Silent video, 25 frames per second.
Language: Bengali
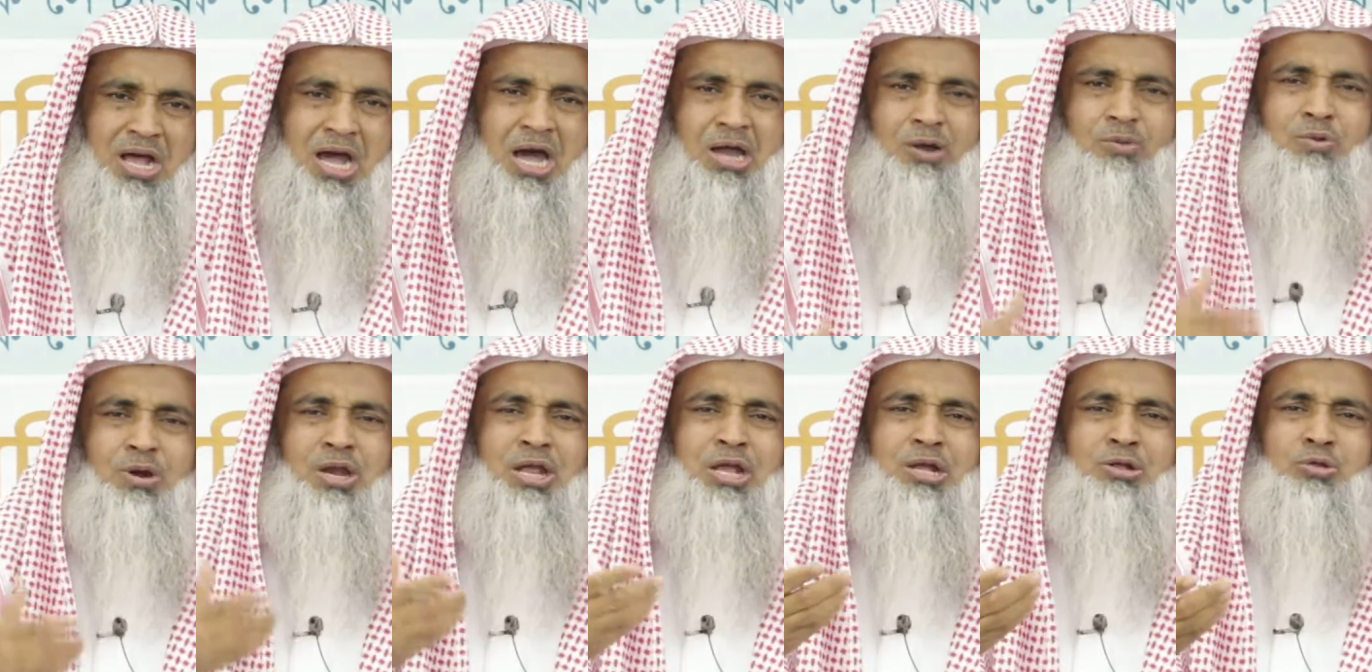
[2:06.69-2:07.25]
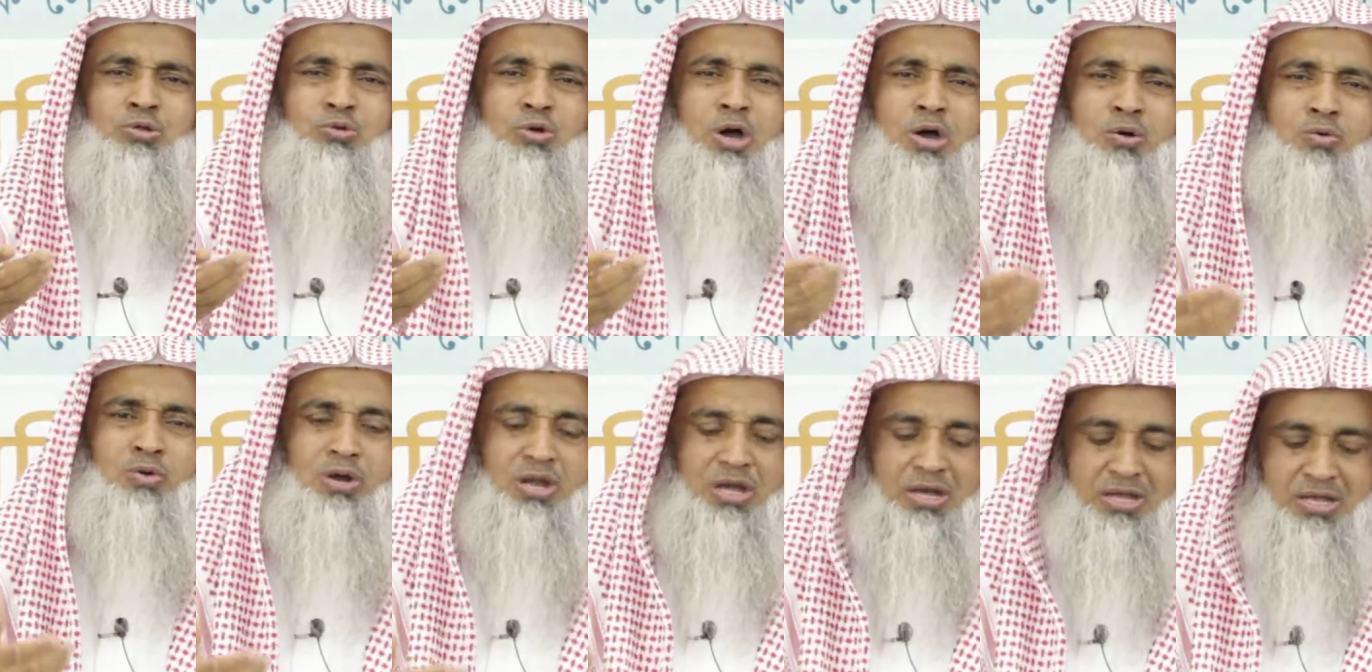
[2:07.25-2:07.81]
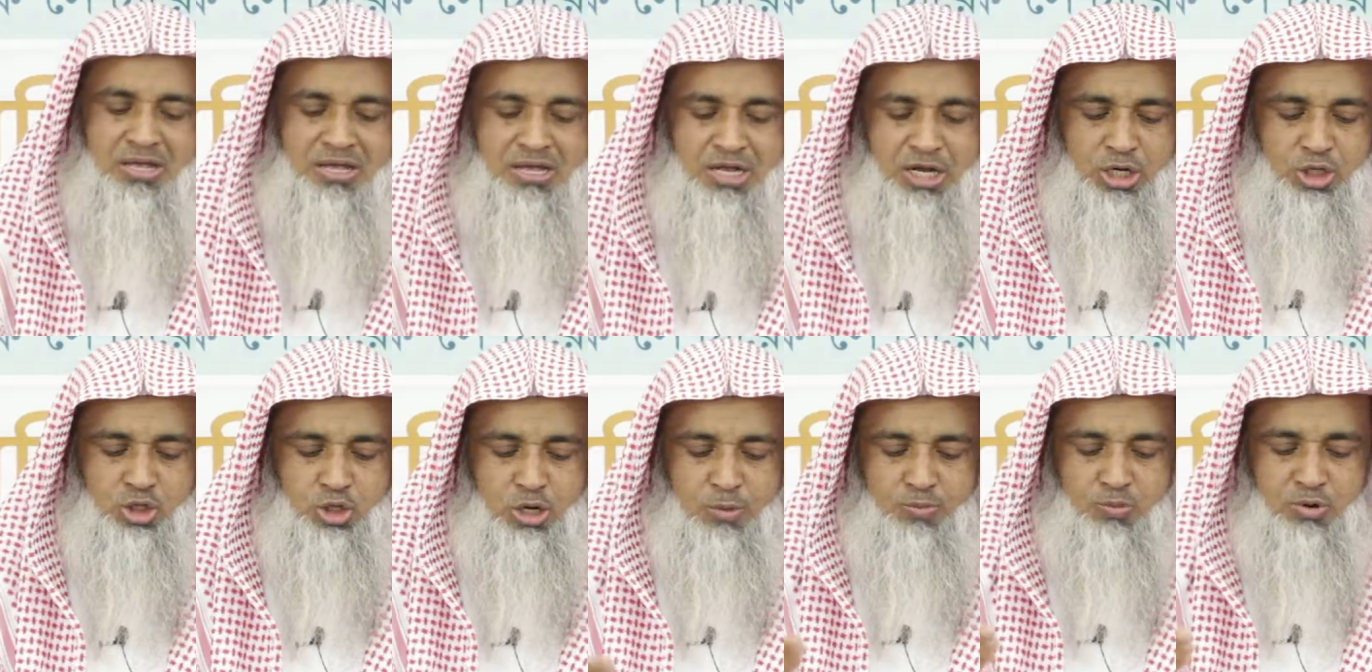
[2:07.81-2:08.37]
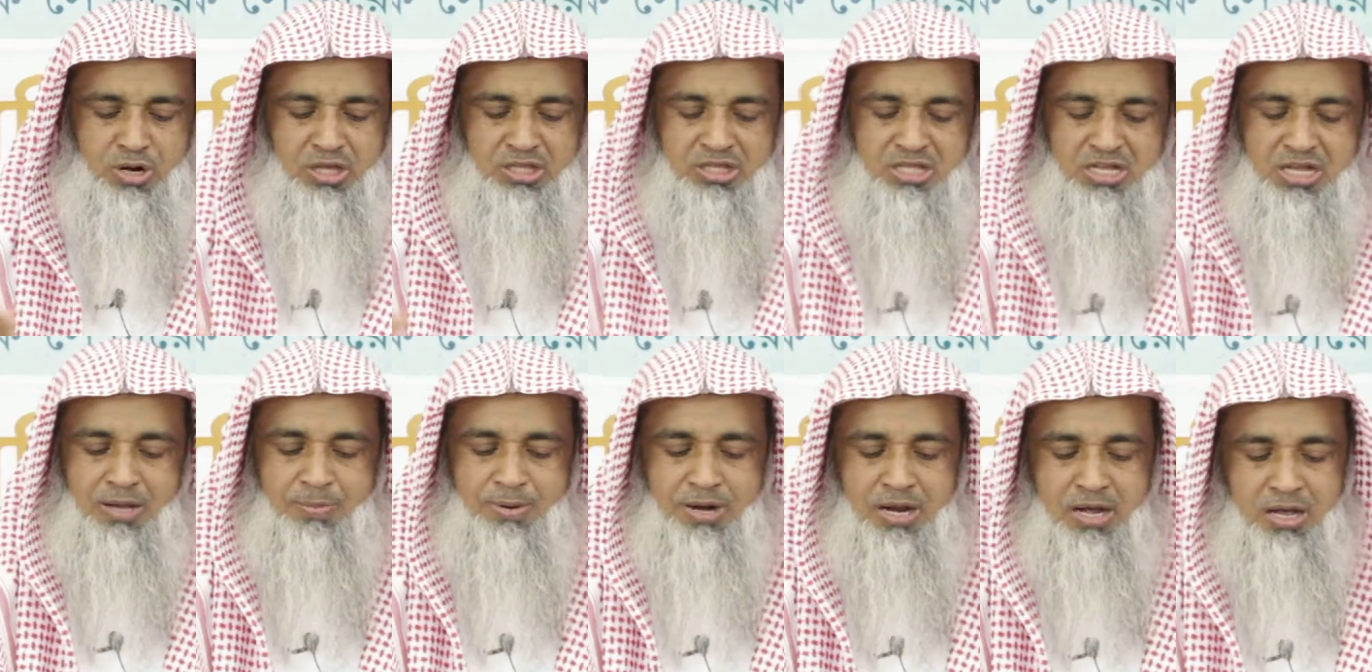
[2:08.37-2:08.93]
আর অনেক দোয়াগুলা এই সবগুলা
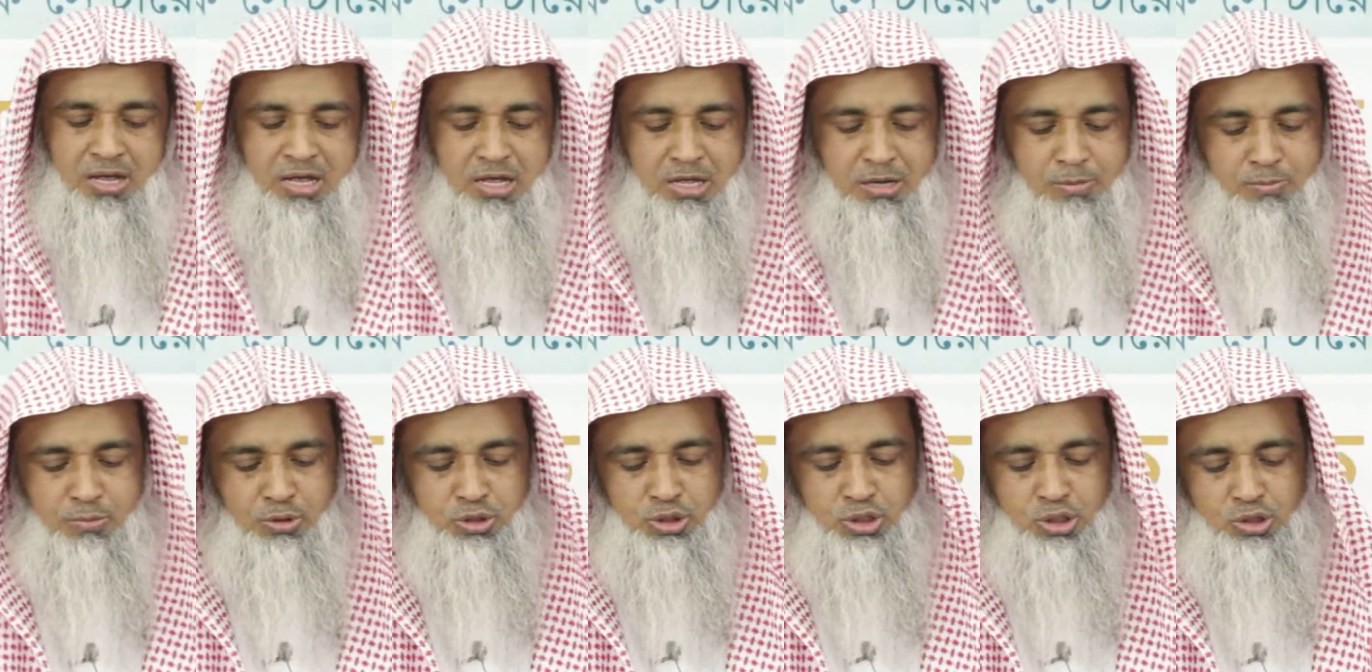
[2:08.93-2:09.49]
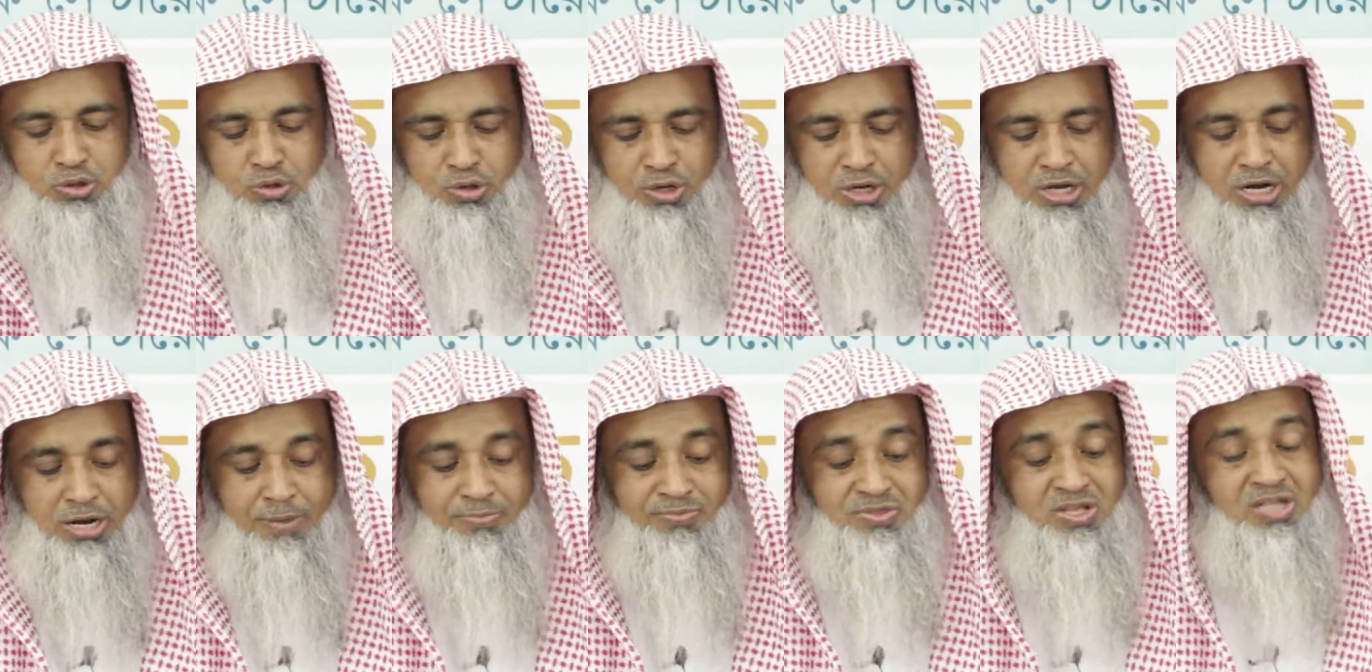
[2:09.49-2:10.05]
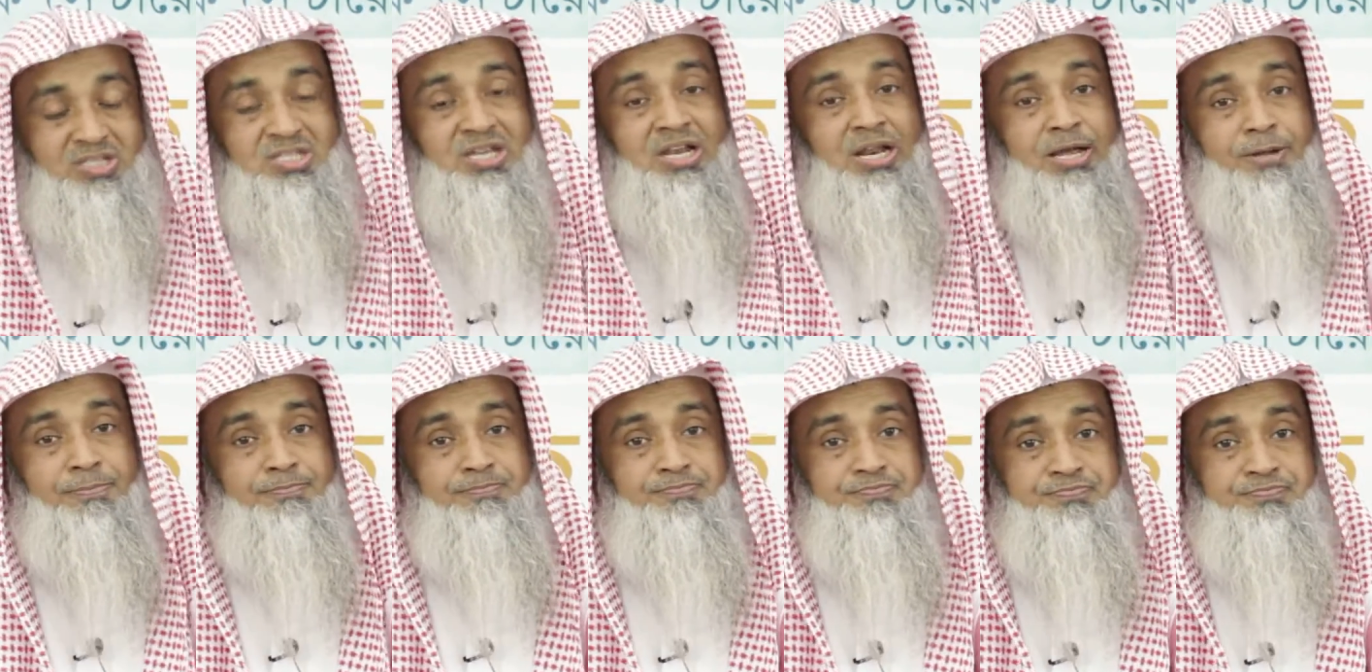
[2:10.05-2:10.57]
থেকে আমরা বঞ্চিত হয়ে গেলাম তাছাড়া